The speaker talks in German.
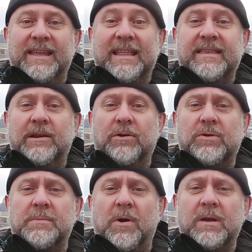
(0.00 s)
Jetzt hallo,
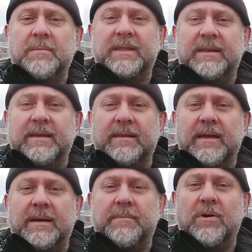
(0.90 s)
guten Morgen
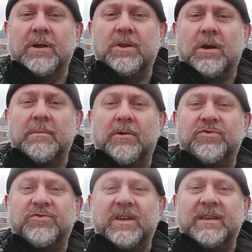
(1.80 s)
miteinander. Heute Morgen nach dem
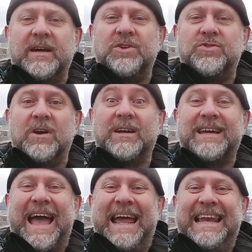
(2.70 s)
Aufstand habe ich schon eine
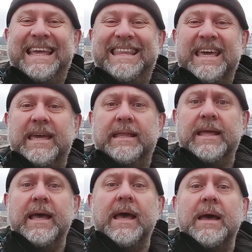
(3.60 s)
geile Idee
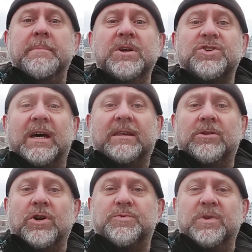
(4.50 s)
gehabt. Wir starten
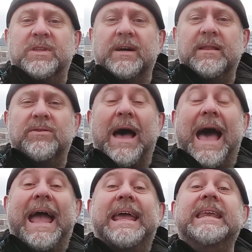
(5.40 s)
heute spontan zu
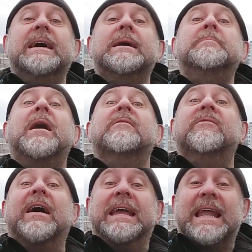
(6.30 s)
einem
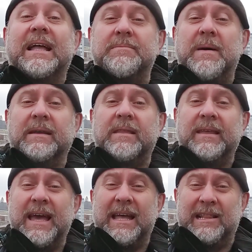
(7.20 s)

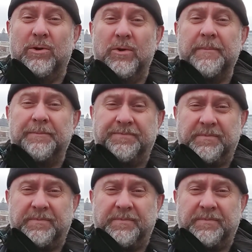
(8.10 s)
Weihnachtsmarkt-Triathlon.